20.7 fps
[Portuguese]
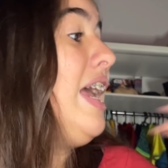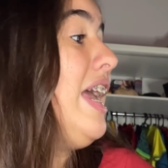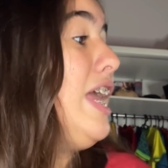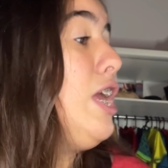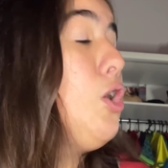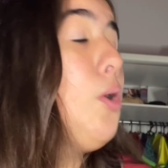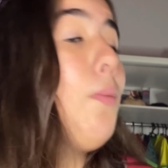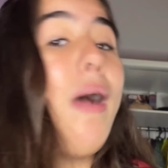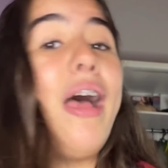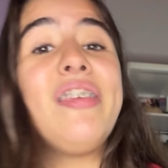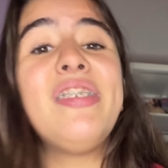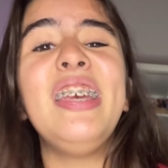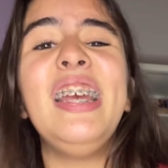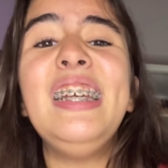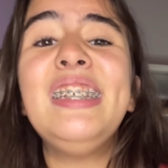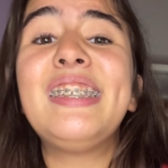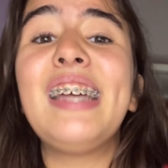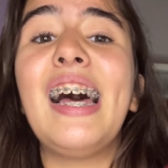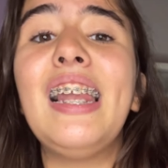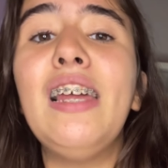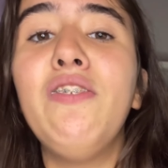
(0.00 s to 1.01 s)
E o Messi
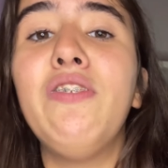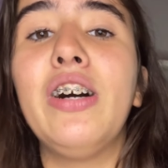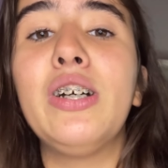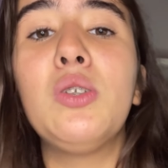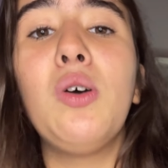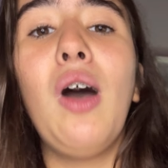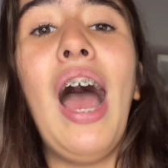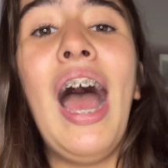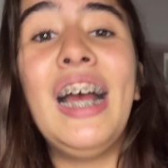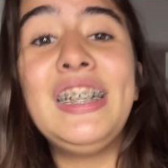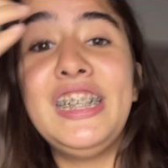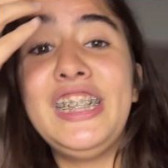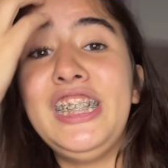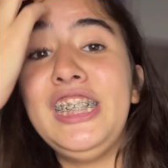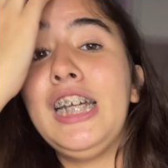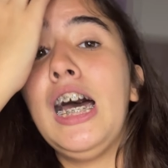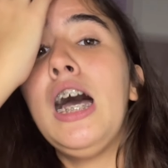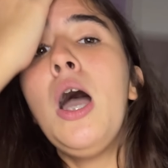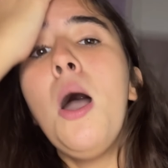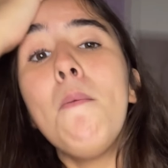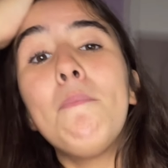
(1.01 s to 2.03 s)
está levando a
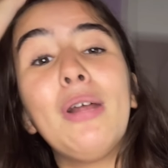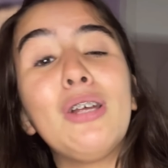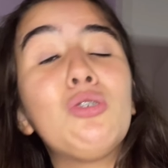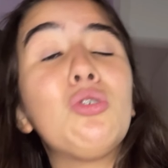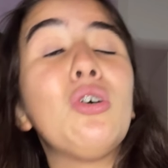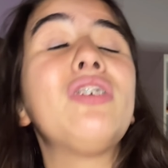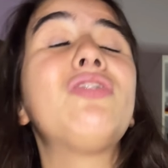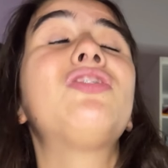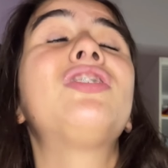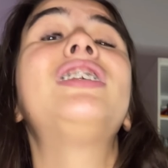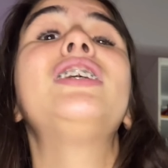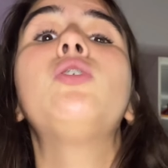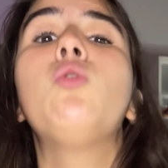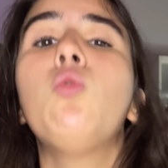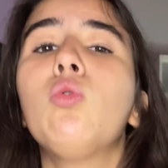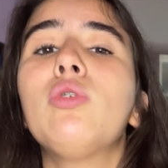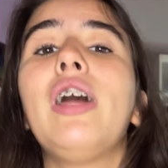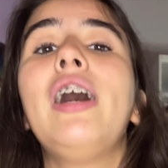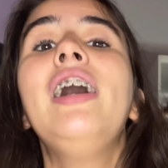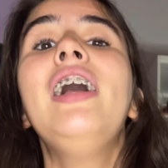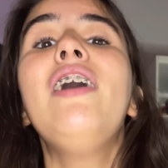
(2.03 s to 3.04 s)
Argentina para sua
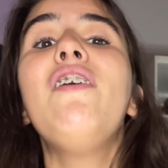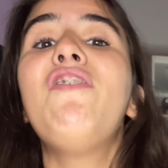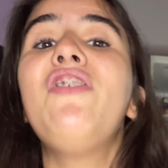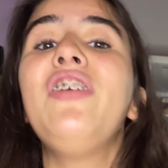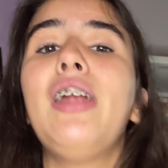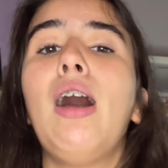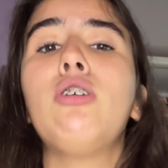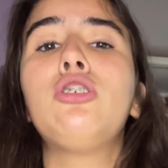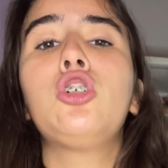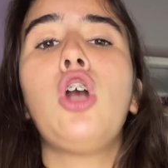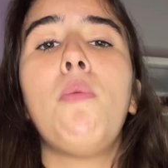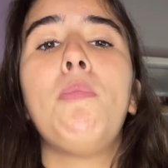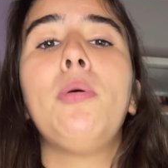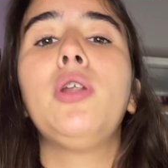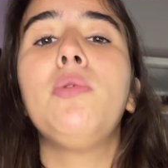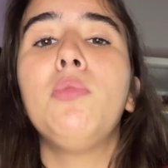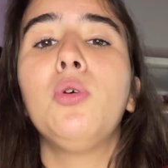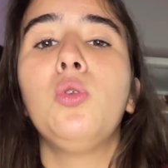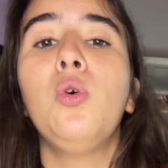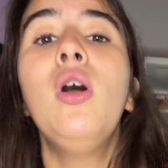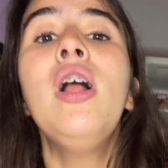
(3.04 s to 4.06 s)
segunda final de Copa do
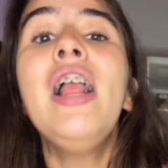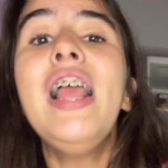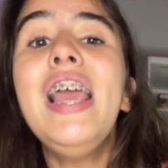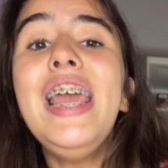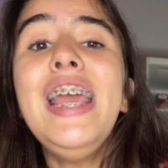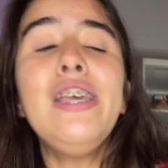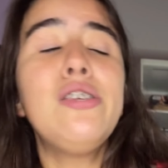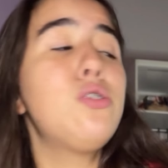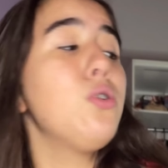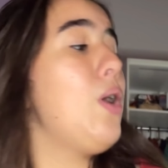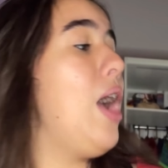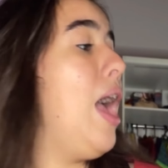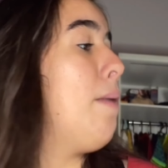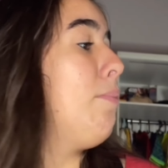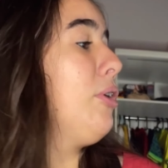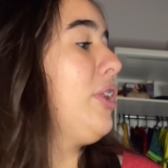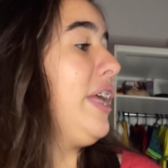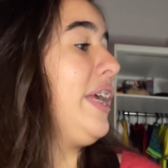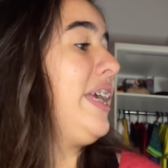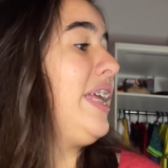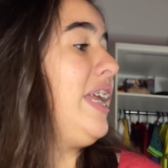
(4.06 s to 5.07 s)
Mundo. Isso é
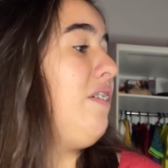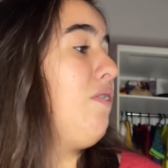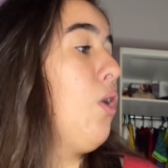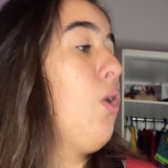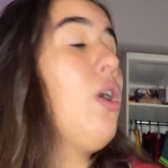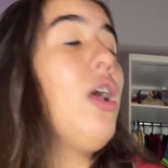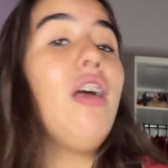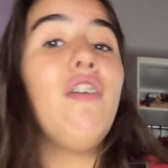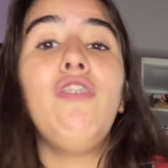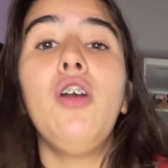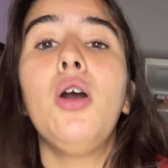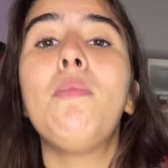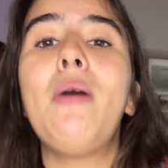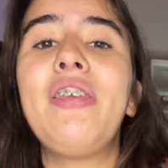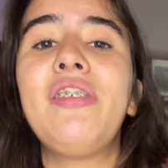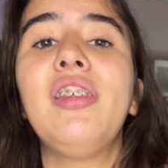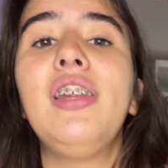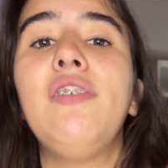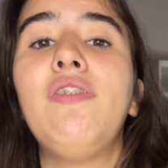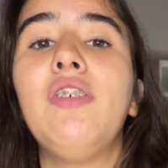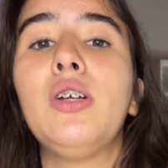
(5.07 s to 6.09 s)
muito incrível, ver o
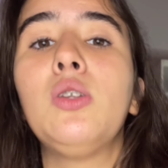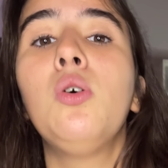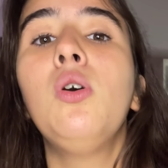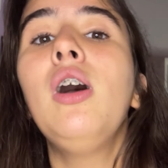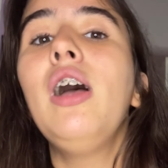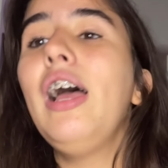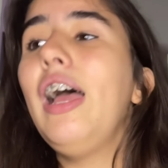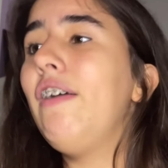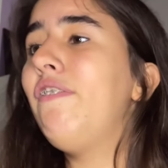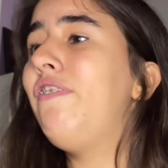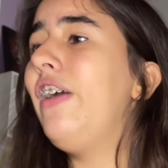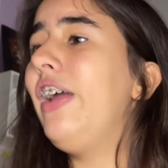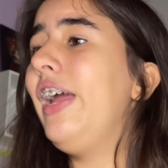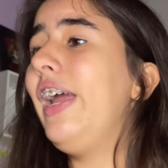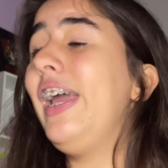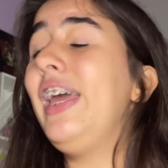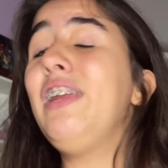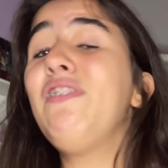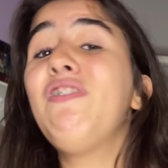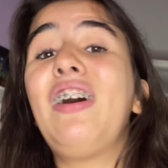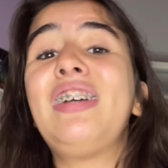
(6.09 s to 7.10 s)
Messi levando, ver
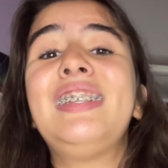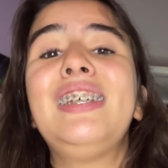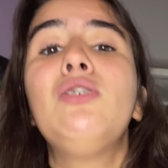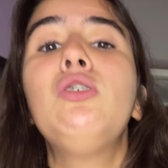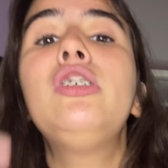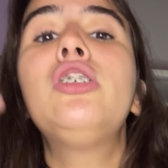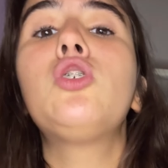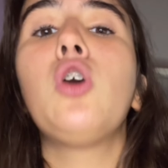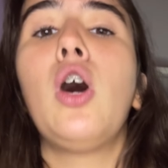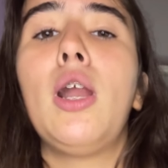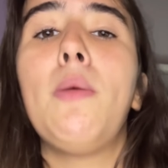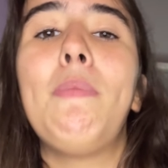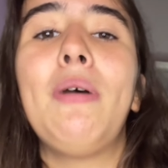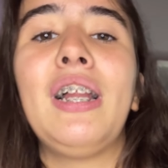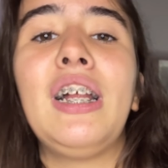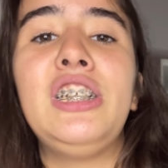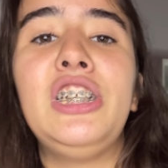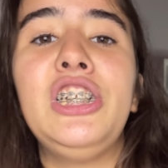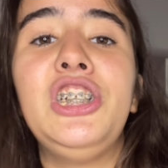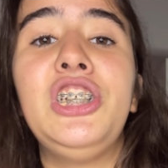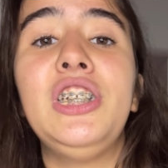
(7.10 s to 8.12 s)
ele fazendo história pela
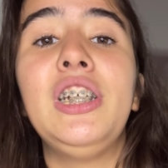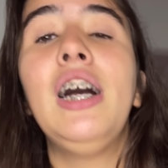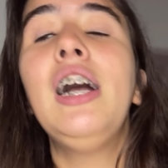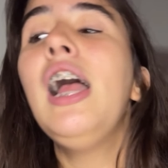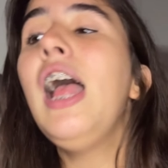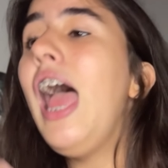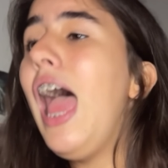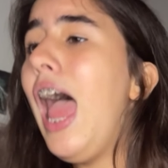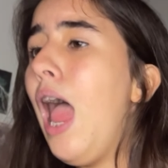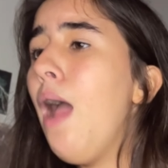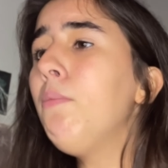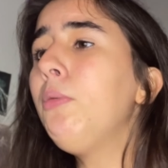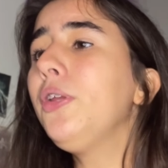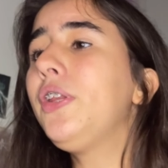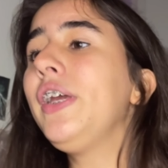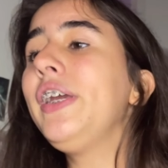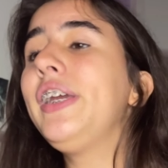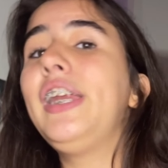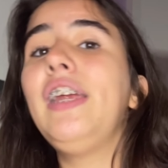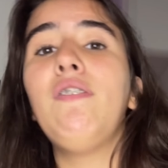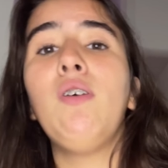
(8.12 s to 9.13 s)
Argentina é muito
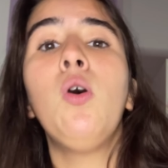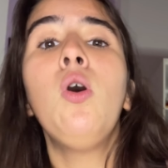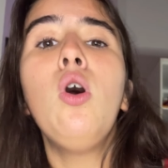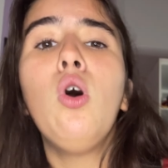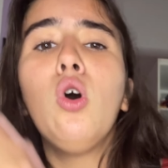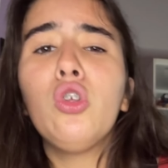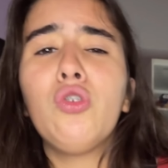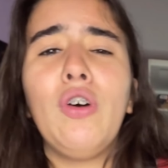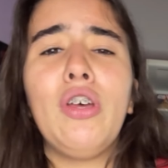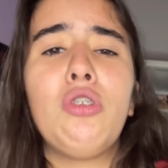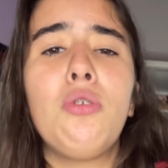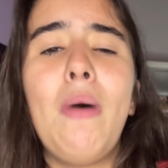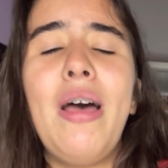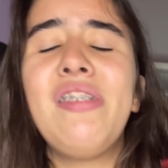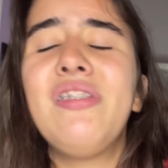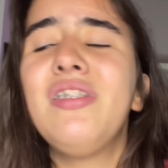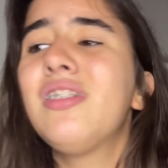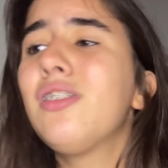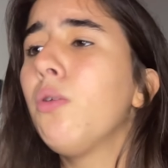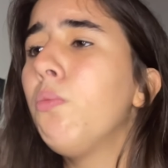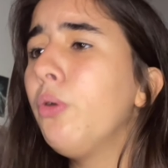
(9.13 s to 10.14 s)
incrível. Os fãs do
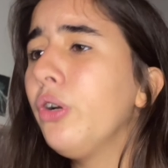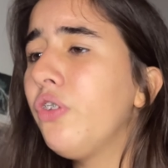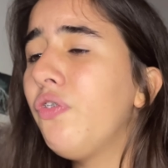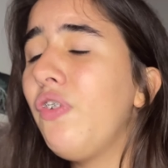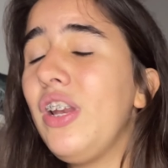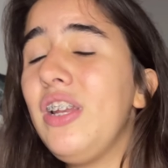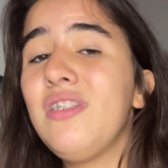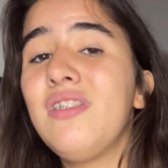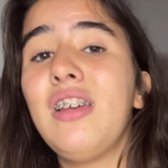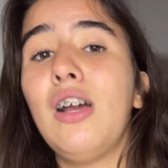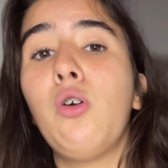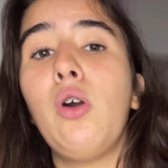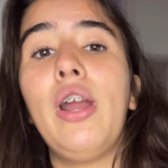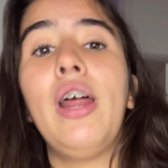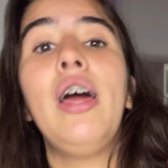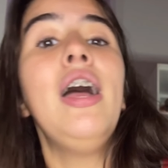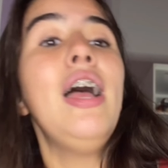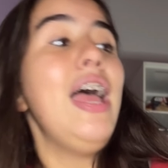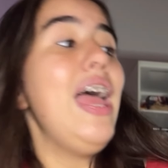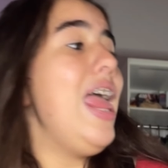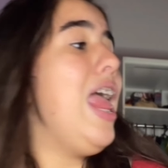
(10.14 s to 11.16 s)
Messi estão muito felizes agora.
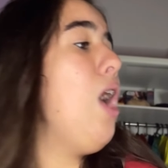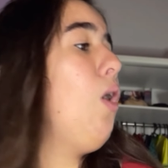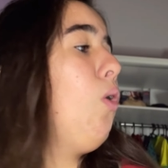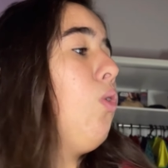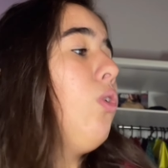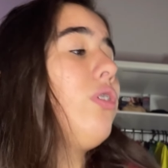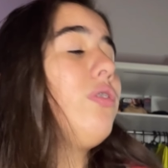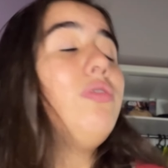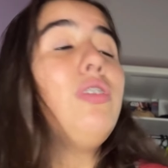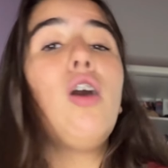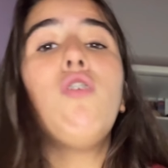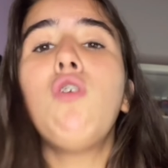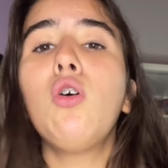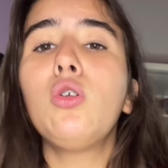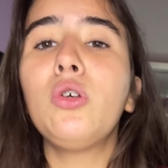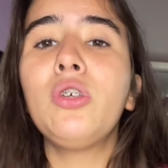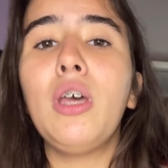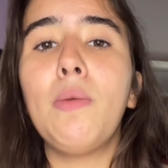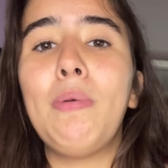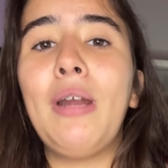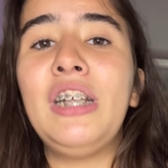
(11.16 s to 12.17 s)
Eu não vou
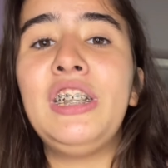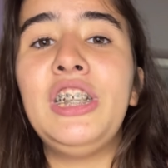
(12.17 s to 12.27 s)
torcer pra